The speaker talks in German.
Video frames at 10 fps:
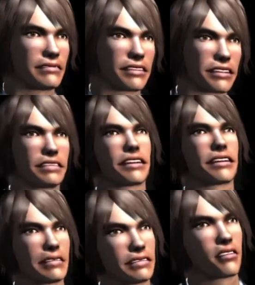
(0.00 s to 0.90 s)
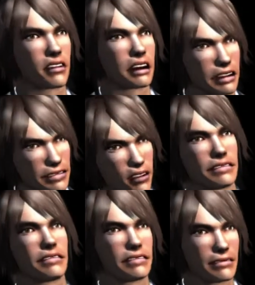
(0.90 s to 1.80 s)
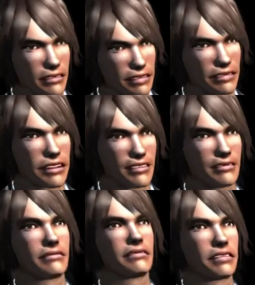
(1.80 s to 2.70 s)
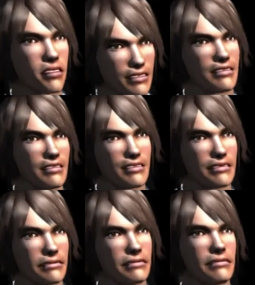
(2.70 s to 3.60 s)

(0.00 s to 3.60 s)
Die Entscheidungsfindung selbst ist nicht zugänglich.